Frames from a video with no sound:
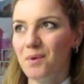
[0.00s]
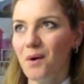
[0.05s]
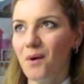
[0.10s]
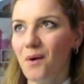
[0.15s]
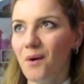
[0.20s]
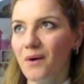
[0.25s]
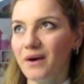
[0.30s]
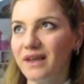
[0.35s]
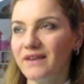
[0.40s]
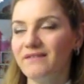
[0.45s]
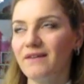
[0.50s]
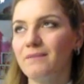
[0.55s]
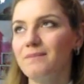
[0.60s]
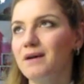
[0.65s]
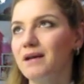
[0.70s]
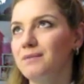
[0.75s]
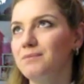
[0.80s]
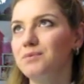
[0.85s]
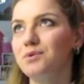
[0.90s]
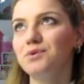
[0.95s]
Poi,
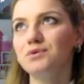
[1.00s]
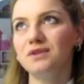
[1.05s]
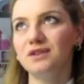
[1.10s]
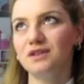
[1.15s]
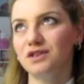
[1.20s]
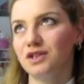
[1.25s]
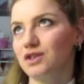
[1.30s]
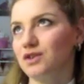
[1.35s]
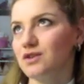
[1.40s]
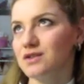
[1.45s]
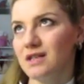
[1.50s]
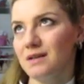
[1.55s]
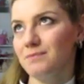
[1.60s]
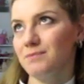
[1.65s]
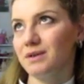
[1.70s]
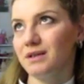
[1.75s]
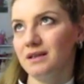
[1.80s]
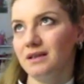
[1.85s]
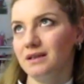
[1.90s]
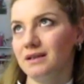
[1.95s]
vabbè, il beauty cerco
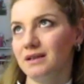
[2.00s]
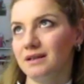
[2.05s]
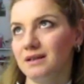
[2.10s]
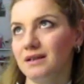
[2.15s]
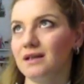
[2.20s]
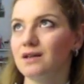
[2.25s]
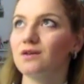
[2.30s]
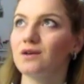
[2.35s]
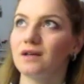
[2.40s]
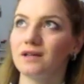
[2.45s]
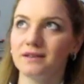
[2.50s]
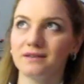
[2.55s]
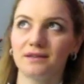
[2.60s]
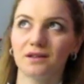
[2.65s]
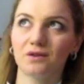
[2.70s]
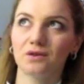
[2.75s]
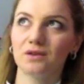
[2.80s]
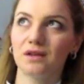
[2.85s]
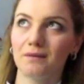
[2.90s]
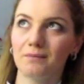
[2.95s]
sempre di tenerlo
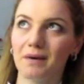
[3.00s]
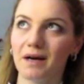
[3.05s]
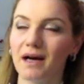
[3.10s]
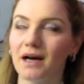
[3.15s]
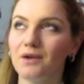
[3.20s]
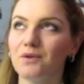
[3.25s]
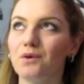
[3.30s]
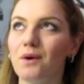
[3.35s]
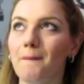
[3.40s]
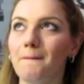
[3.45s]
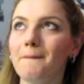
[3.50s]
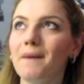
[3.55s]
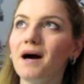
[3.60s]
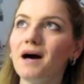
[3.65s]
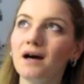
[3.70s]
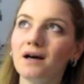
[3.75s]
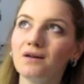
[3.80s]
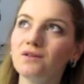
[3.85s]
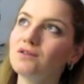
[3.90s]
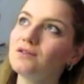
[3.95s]
all'interno del bagaglio a
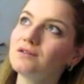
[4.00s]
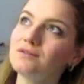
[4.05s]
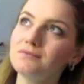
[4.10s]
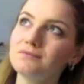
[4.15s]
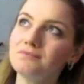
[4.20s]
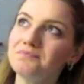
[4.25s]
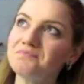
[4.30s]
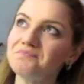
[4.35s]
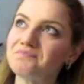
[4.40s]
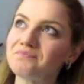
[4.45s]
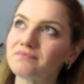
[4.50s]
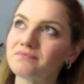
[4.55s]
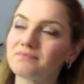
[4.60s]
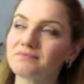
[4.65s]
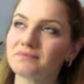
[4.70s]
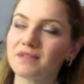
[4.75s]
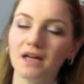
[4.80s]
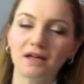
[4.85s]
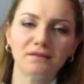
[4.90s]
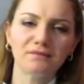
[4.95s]
mano.
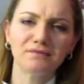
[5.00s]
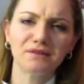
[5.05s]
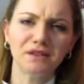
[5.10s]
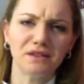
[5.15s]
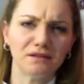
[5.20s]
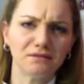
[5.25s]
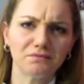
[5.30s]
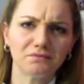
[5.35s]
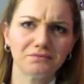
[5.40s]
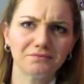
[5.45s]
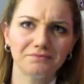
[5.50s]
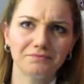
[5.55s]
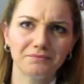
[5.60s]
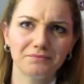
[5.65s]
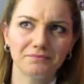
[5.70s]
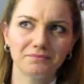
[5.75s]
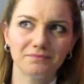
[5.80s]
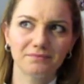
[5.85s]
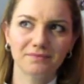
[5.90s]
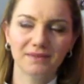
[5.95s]
Sì.
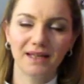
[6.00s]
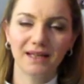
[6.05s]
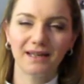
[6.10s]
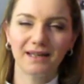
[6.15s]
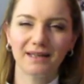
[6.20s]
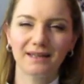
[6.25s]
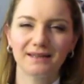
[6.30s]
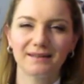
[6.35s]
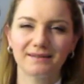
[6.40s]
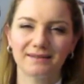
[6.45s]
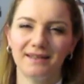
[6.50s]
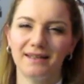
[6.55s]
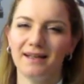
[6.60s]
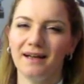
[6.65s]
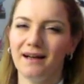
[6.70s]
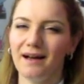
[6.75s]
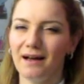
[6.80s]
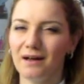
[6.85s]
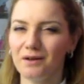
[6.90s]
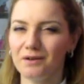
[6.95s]

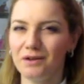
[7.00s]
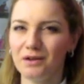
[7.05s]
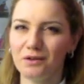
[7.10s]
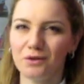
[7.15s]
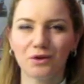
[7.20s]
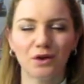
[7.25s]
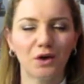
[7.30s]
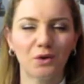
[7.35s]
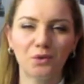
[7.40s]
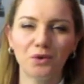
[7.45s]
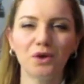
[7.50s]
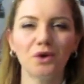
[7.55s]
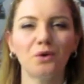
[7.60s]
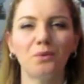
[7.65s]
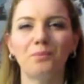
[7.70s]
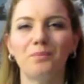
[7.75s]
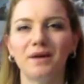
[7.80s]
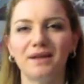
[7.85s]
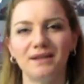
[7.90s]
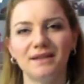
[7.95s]
Se con alcune
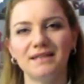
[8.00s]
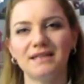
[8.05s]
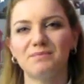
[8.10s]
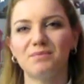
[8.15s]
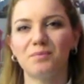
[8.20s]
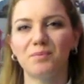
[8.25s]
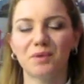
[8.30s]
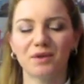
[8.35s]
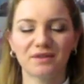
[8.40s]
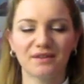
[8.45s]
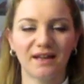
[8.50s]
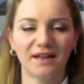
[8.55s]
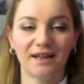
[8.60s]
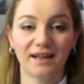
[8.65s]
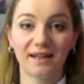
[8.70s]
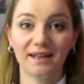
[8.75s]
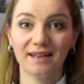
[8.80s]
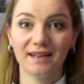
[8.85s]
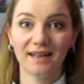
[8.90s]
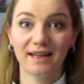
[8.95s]
compagnie si può portare
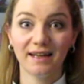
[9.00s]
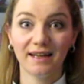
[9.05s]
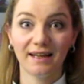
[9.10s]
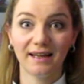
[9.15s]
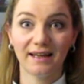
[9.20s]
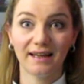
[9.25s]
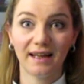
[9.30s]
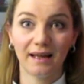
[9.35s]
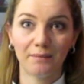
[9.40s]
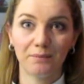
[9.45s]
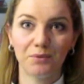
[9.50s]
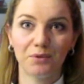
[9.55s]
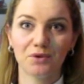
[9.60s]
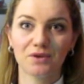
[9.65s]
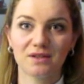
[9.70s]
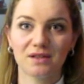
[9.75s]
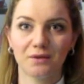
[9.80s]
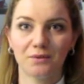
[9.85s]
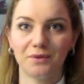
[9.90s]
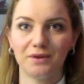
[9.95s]
anche la
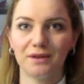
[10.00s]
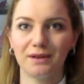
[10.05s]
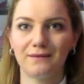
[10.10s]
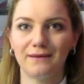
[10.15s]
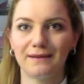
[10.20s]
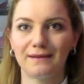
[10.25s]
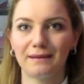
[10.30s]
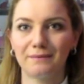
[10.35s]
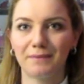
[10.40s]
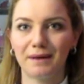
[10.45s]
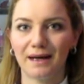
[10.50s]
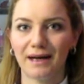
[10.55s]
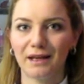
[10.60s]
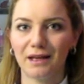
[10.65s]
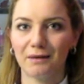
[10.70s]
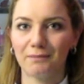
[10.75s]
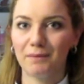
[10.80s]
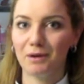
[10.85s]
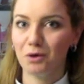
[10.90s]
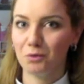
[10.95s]
borsa, quindi diventa
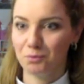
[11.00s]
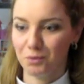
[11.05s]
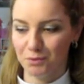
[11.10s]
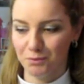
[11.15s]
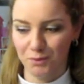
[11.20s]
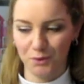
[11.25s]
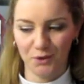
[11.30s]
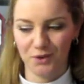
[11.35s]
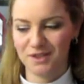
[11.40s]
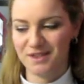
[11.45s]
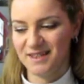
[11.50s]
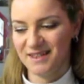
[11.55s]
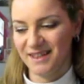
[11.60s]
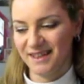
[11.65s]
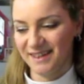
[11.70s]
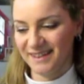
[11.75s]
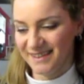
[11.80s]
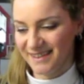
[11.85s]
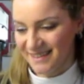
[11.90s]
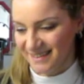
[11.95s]
bagaglio a mano più
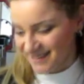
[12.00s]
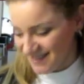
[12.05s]
borsa. o